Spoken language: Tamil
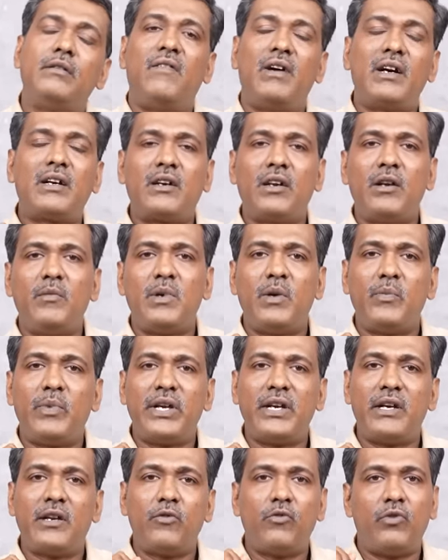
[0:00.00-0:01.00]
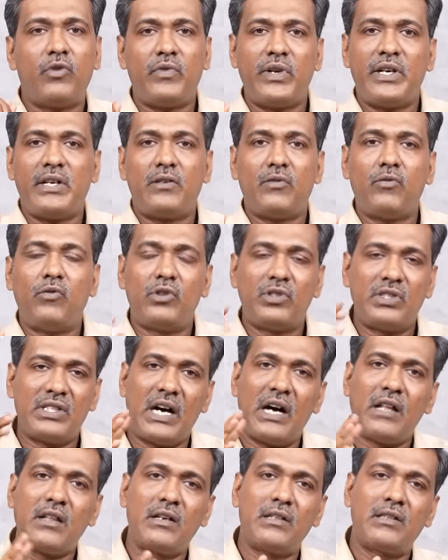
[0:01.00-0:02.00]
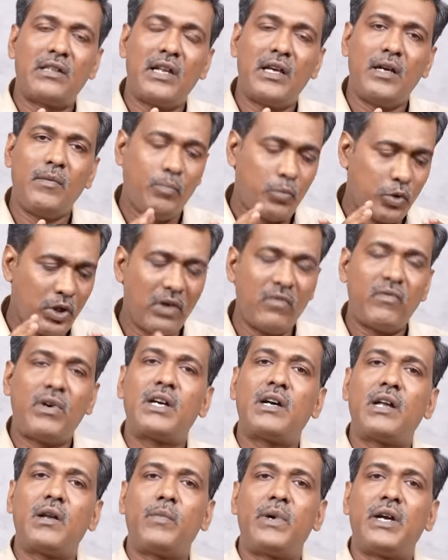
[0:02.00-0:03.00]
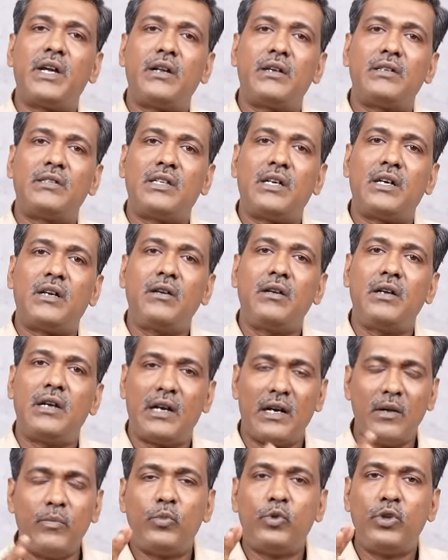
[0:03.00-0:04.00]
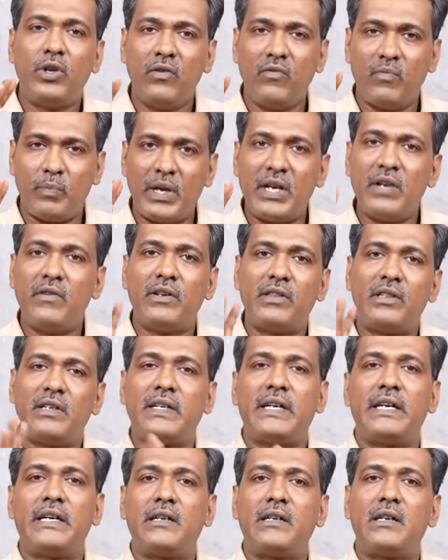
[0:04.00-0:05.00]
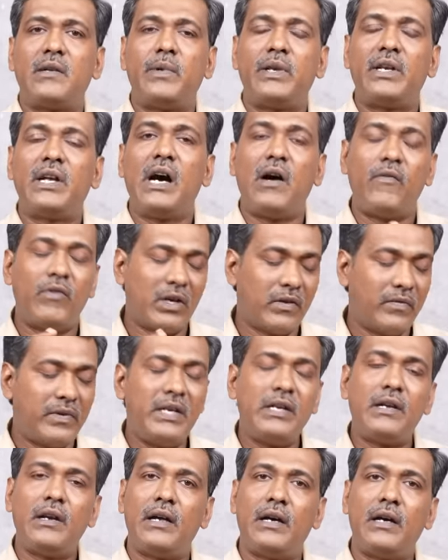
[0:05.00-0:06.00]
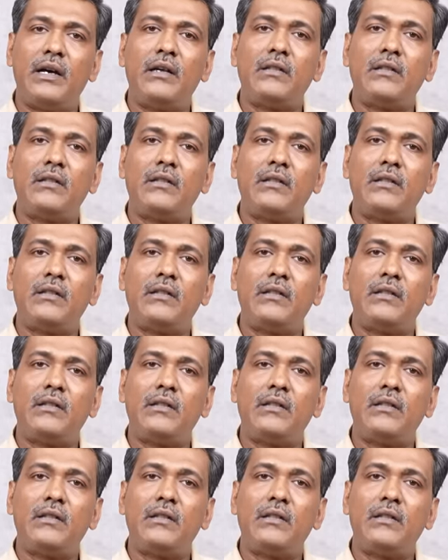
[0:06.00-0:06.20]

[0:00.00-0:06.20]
வக்ரம் அப்படிங்கிறது ஒரு வெயிட் ஒரு ஜாதகத்தில் புதன் வக்ரம் ஆயிருக்கு சார் இல்லைனா புதன் பரிவர்த்தனை ஆயிருக்கு அப்படின்னா அவங்க வீட்டில்